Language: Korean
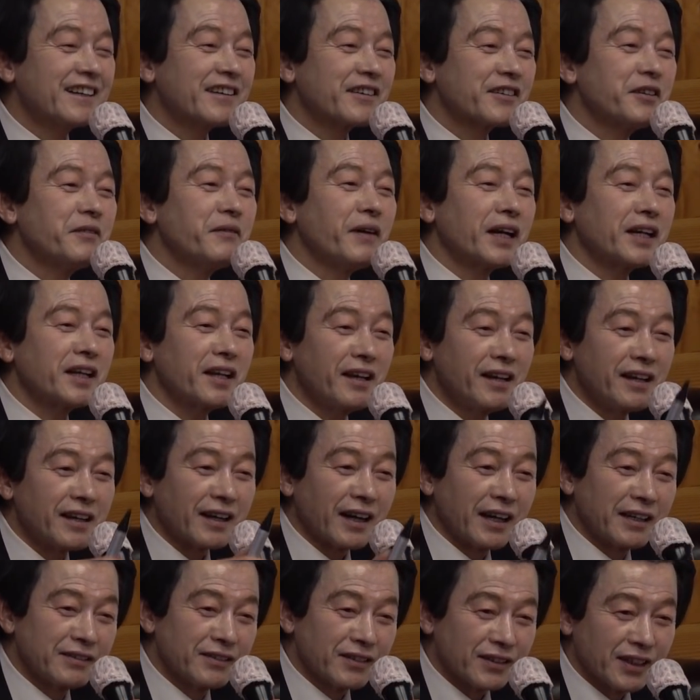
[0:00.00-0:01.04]
그말이
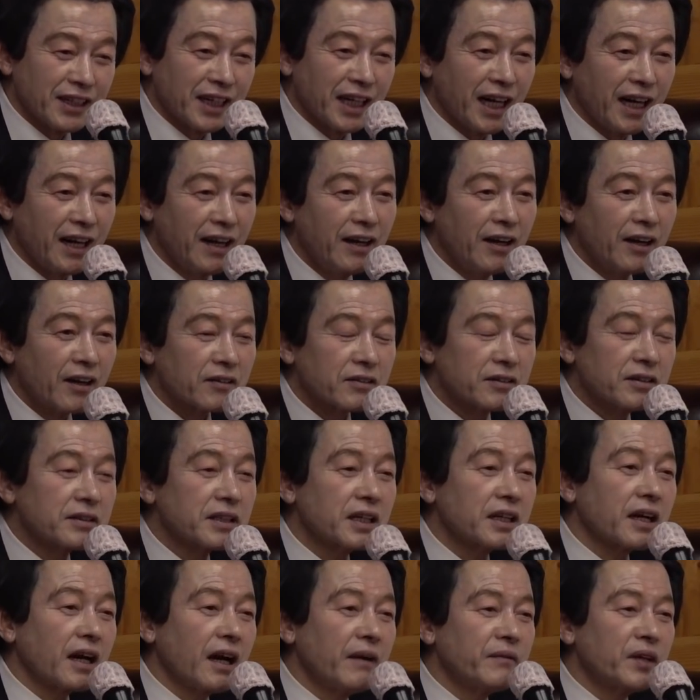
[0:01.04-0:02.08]
일리가 있는 거야.
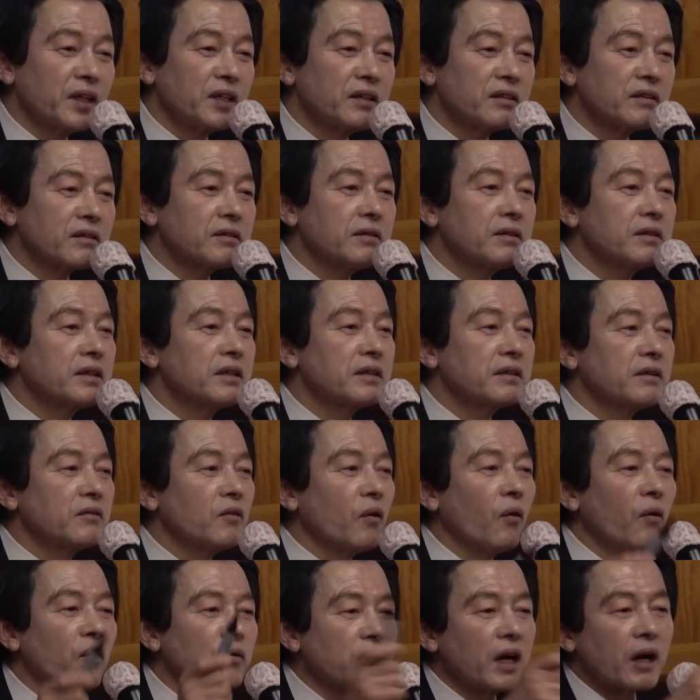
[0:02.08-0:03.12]
거기 가면은 거기는
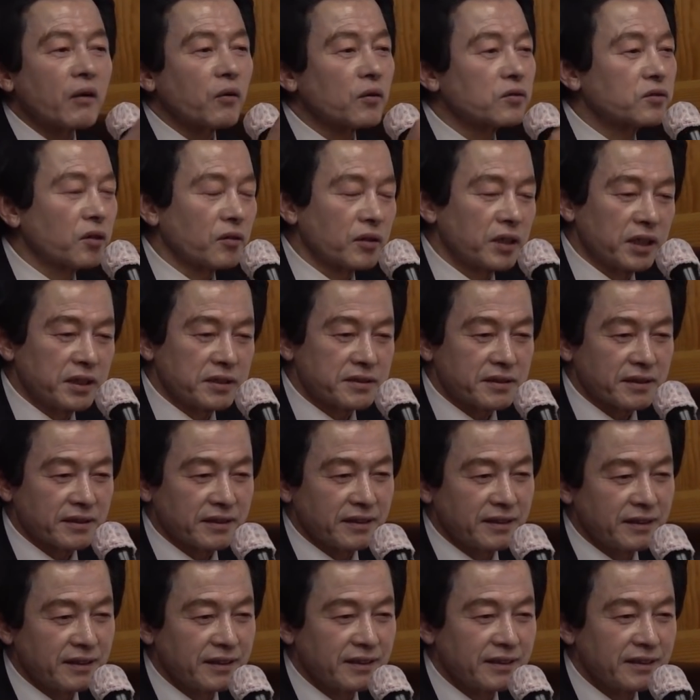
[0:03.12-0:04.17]
온갖 고통이 있어.
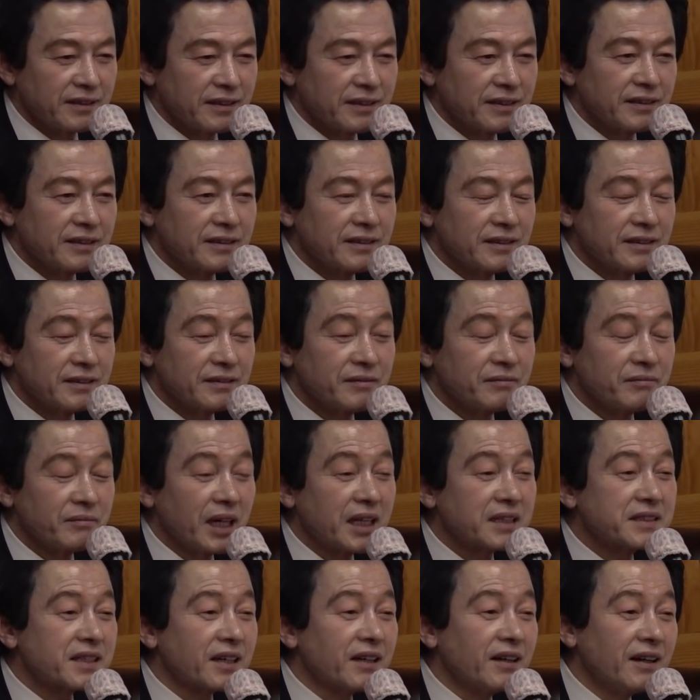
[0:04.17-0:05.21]

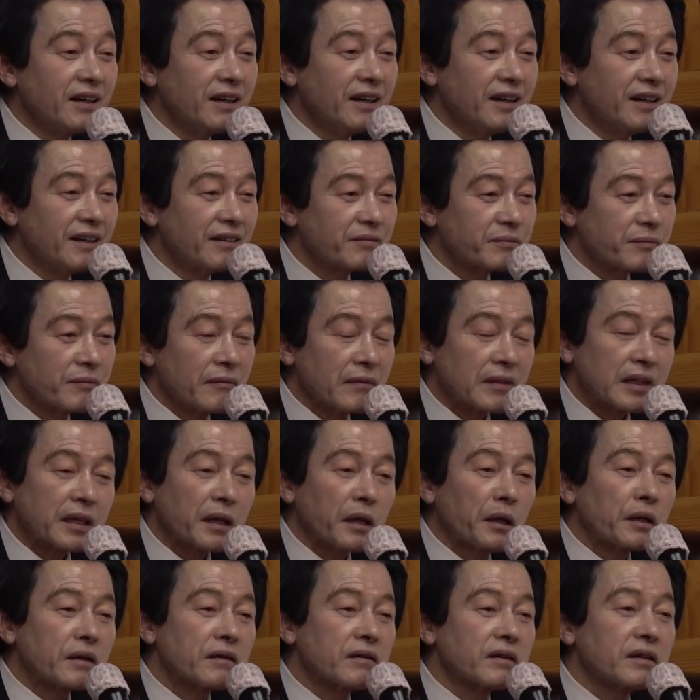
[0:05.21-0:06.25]
맞죠?
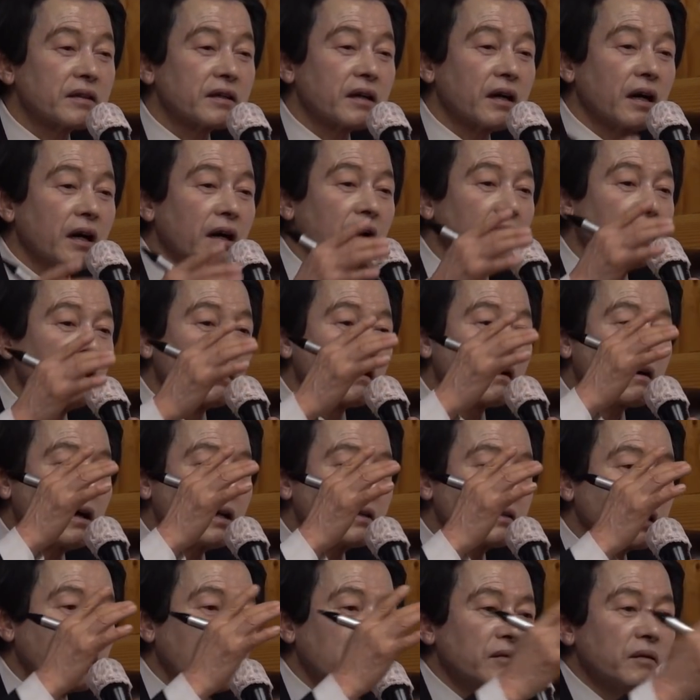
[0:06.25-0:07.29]
네. 그러니까
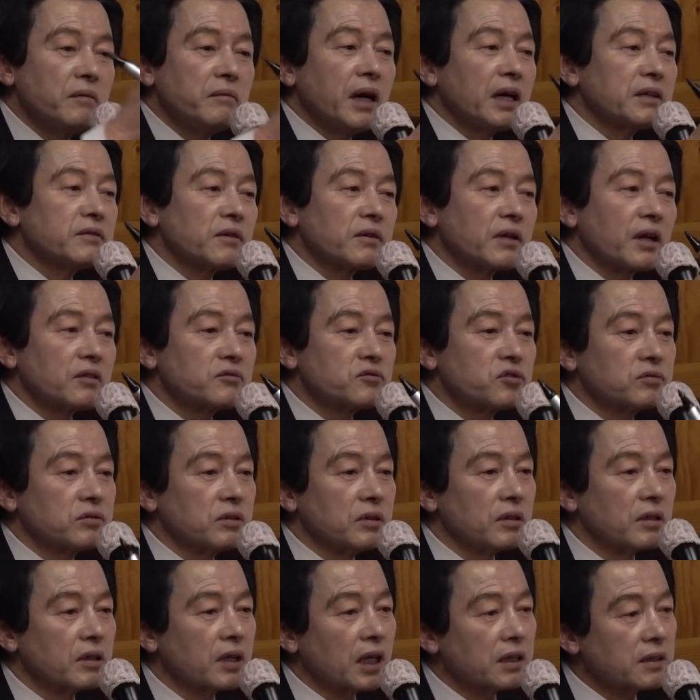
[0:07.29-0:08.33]
까딱하면 마누라가
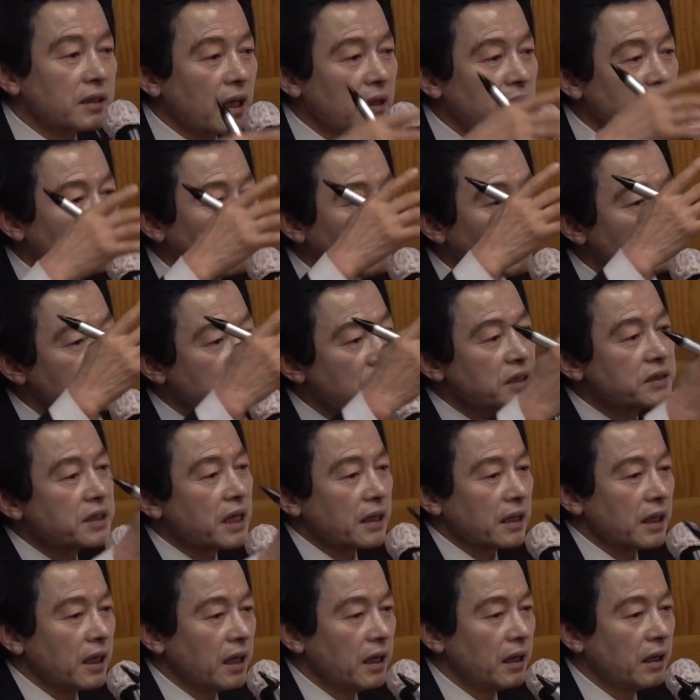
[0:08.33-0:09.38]
죽어. 까딱하면 혼자
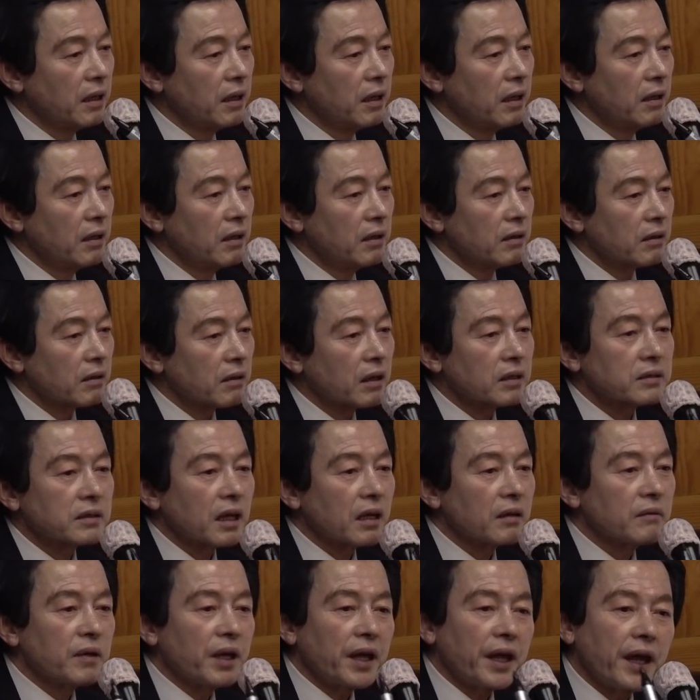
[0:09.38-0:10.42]
살아.
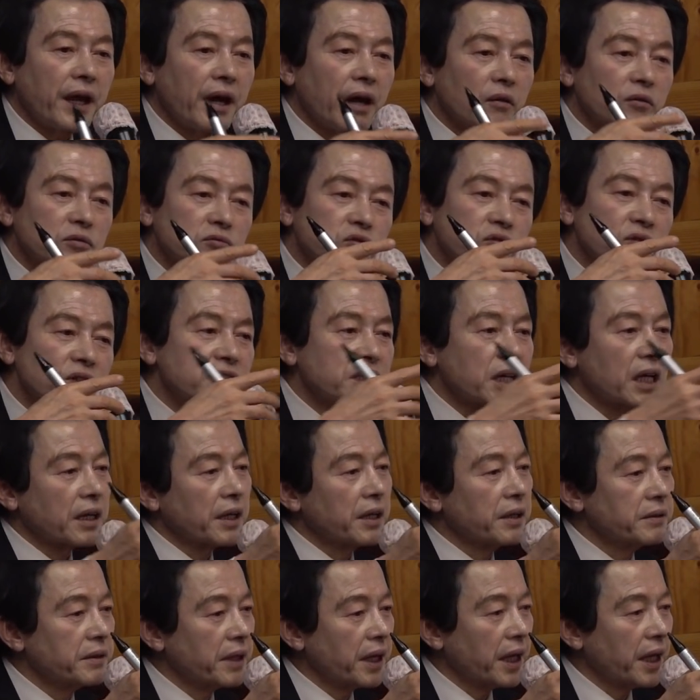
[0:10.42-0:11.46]
까딱하면 애하고 둘이 살아야
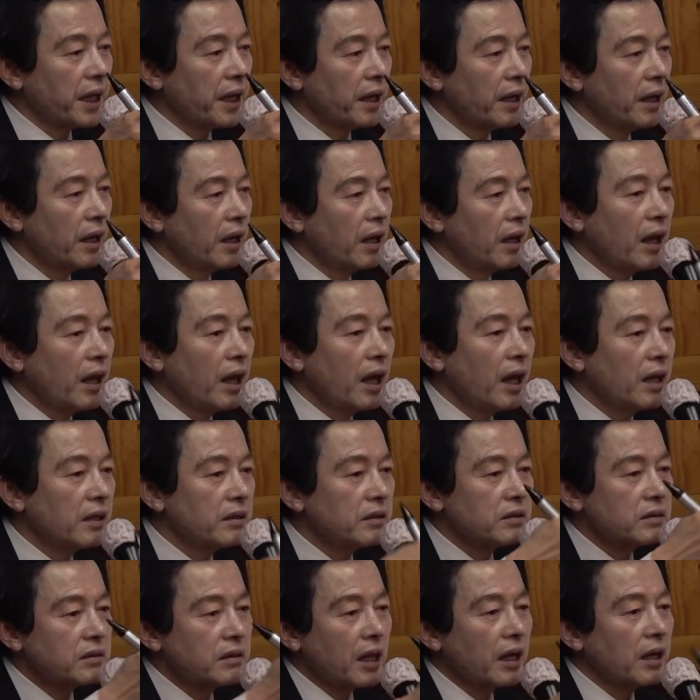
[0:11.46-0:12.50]
돼.
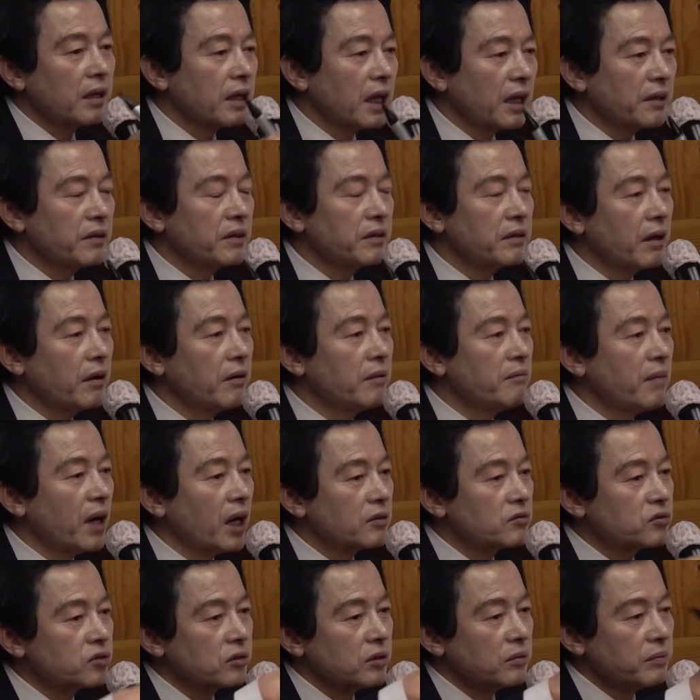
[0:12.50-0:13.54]
애는 태어났는데
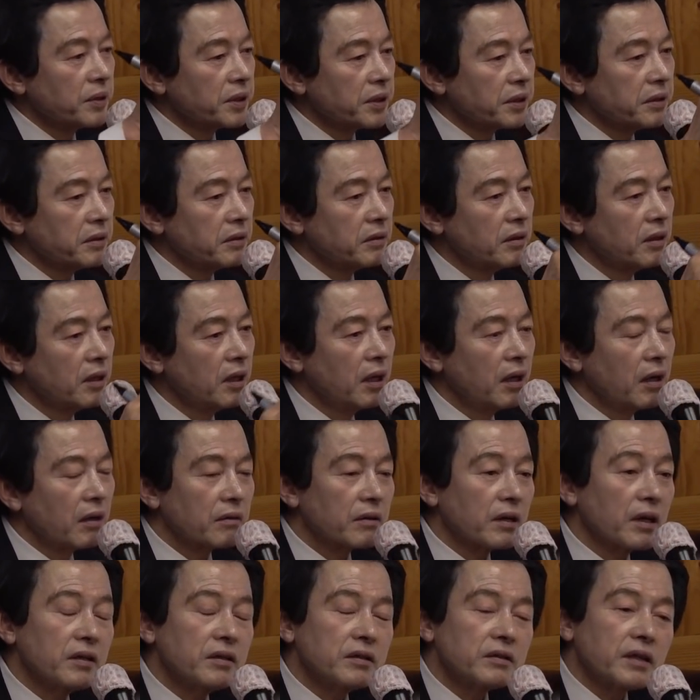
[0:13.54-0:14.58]
엄마가 죽어버려.
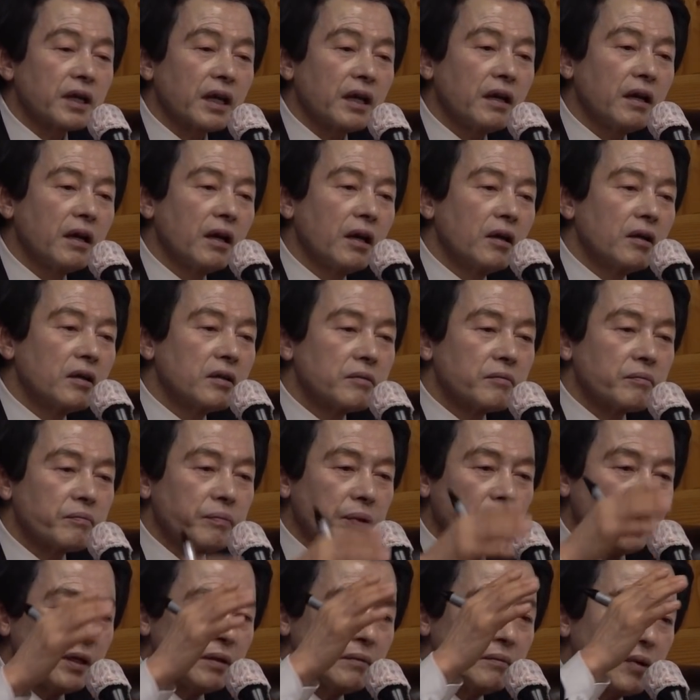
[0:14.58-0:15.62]
그러니까 이렇게
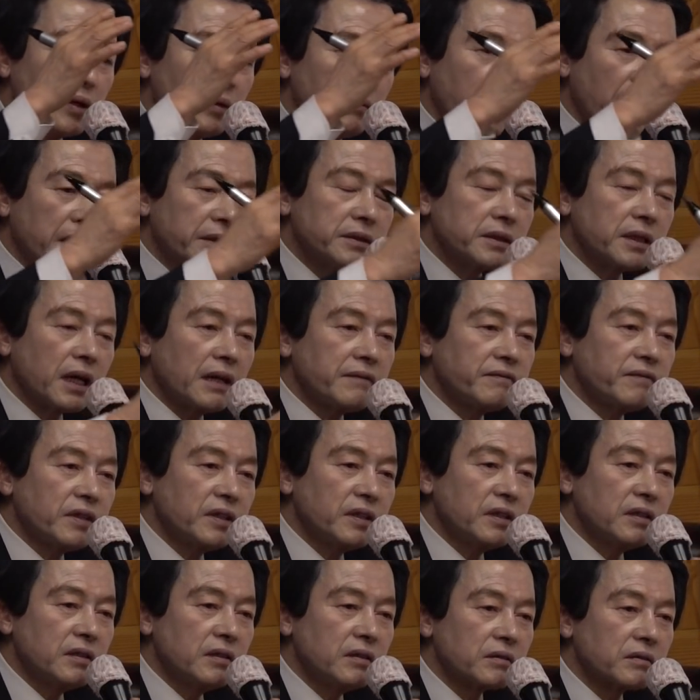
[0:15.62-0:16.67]
평범한 것
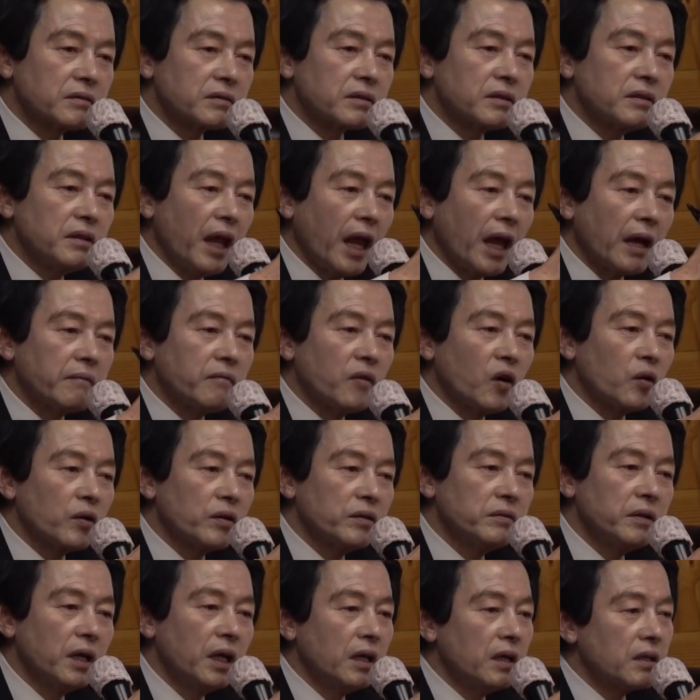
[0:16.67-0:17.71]
같은 그런
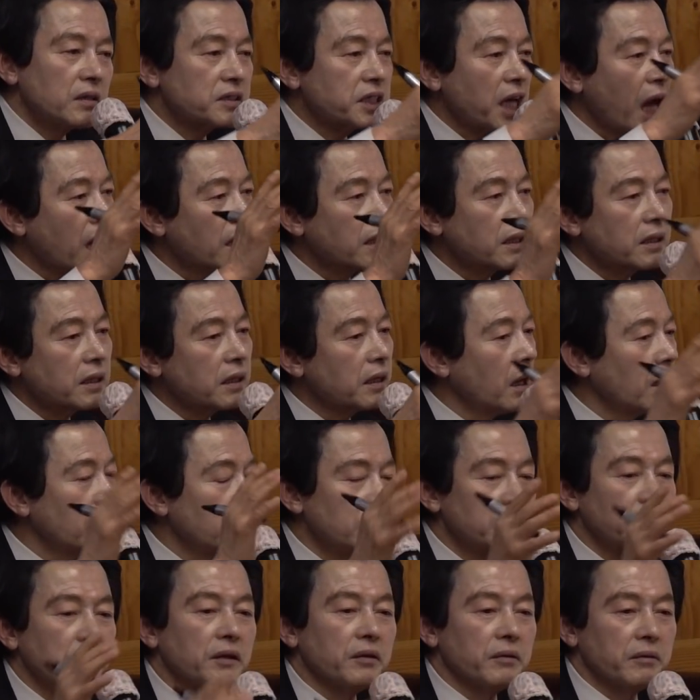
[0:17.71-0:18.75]
행복은 찾기가
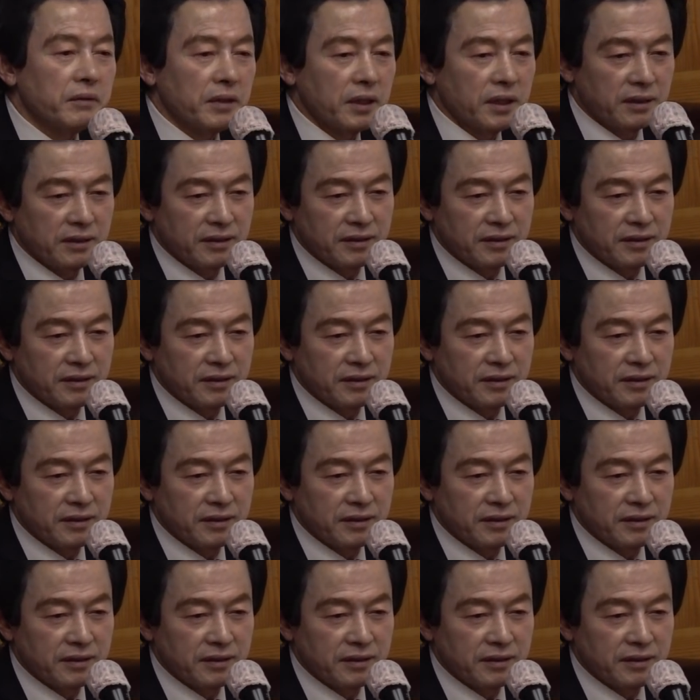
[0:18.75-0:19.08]
어려워.